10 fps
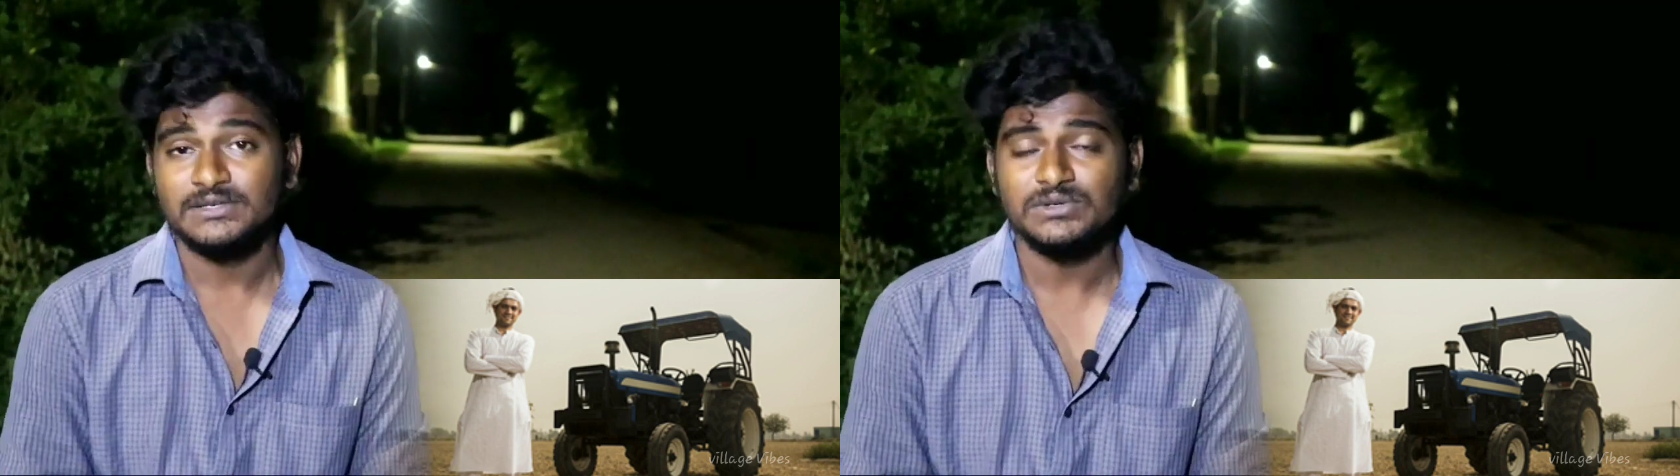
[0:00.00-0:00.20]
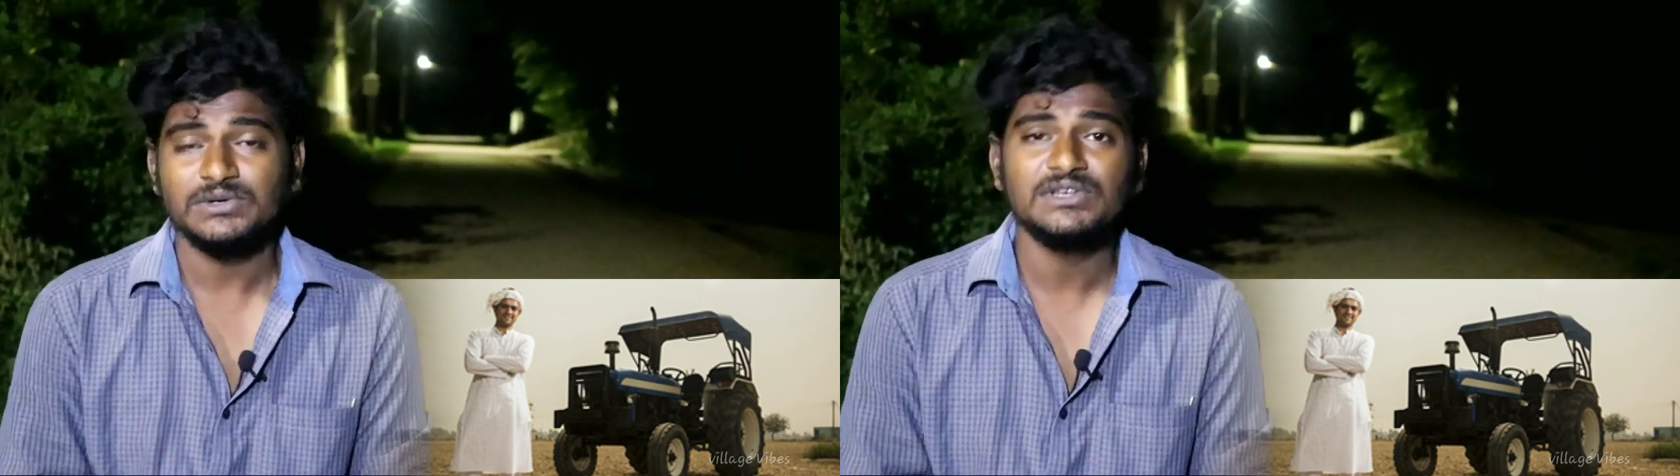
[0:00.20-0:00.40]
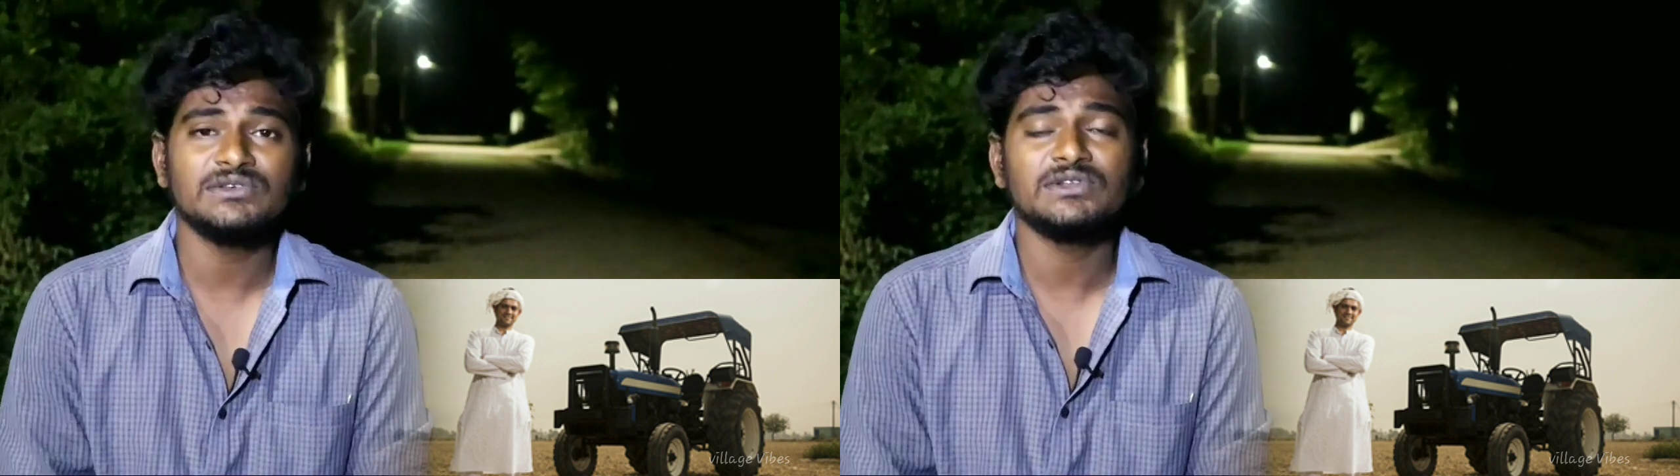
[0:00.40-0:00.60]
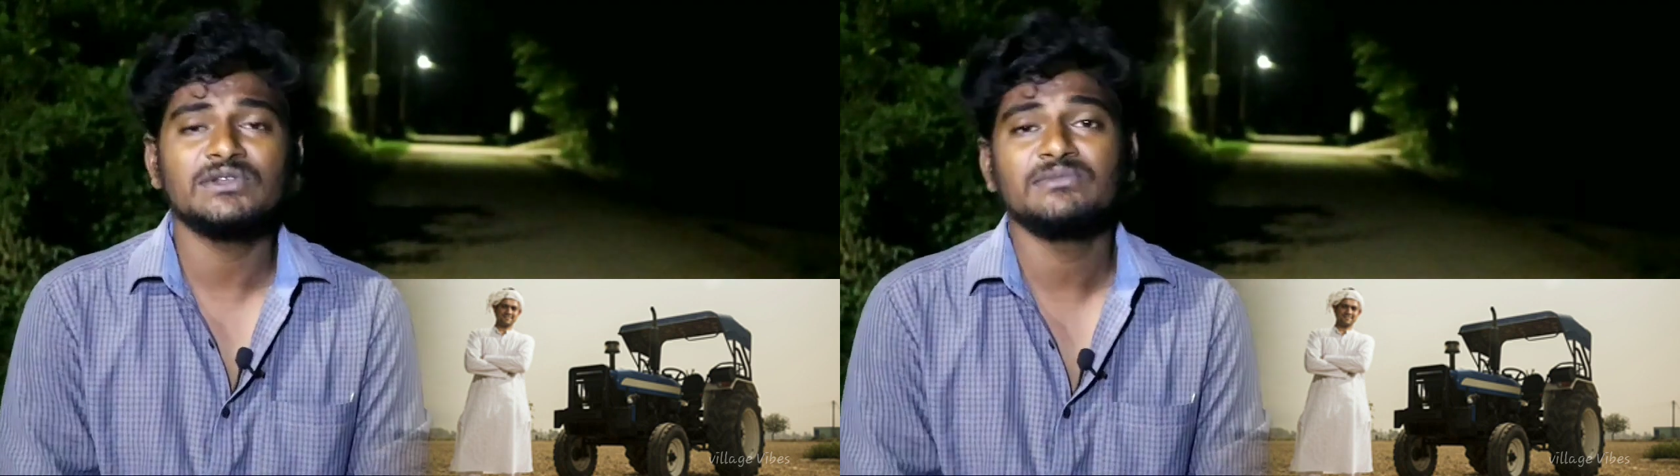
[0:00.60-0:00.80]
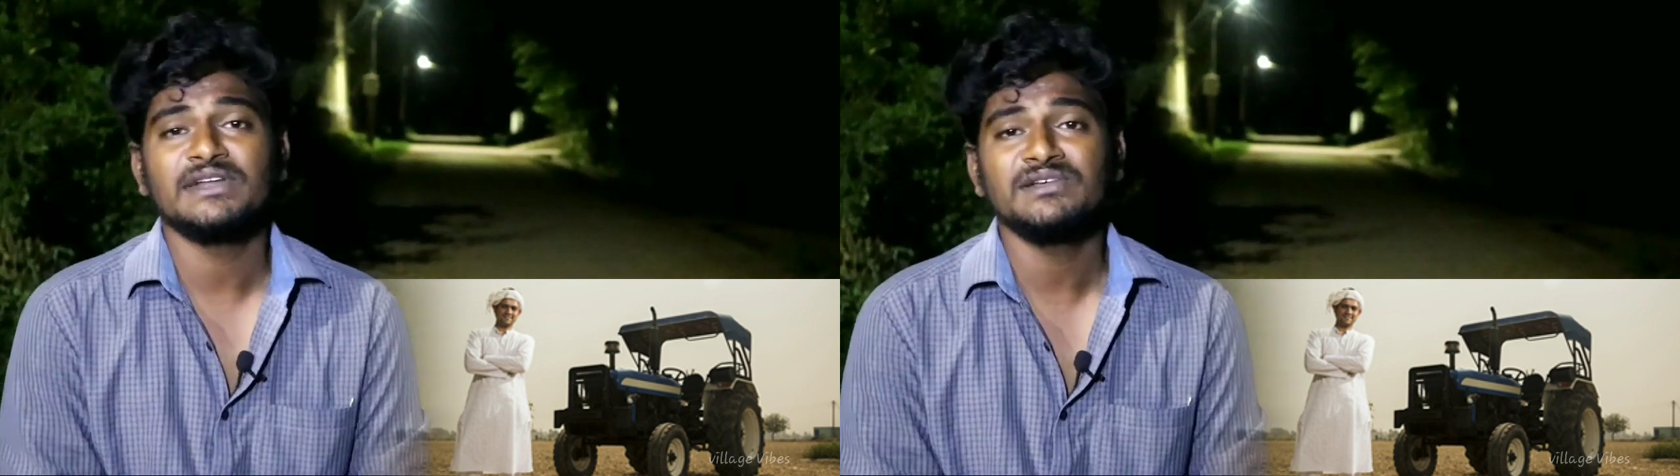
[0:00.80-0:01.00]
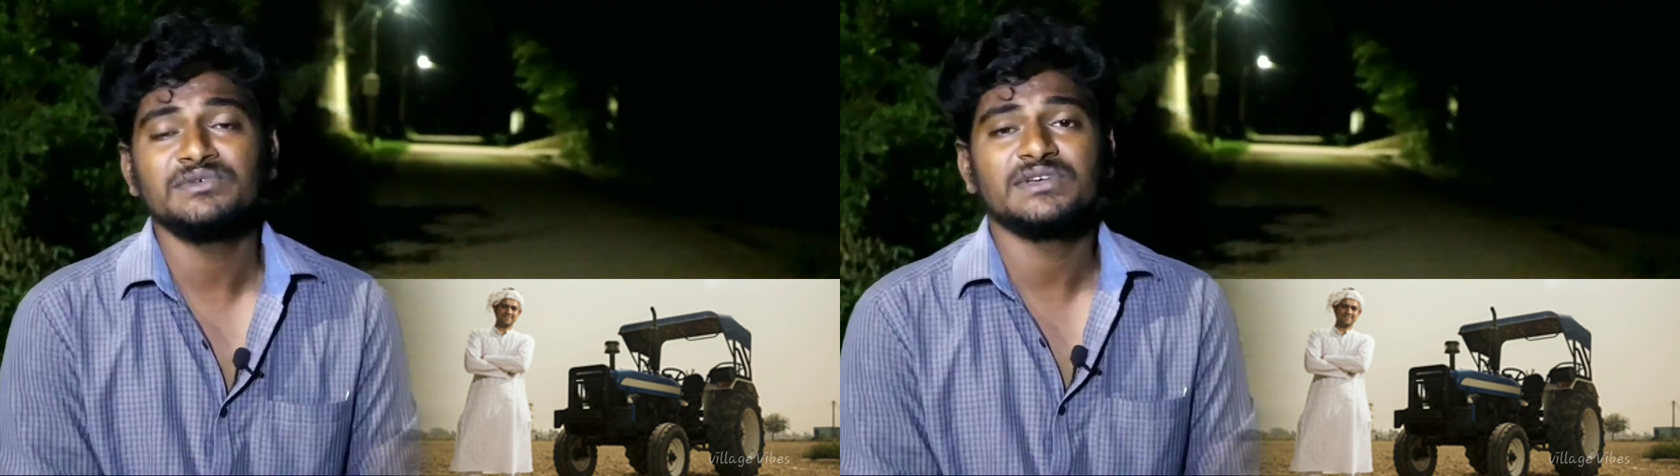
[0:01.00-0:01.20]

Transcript: సో ఈ రోజుల్లో మరీ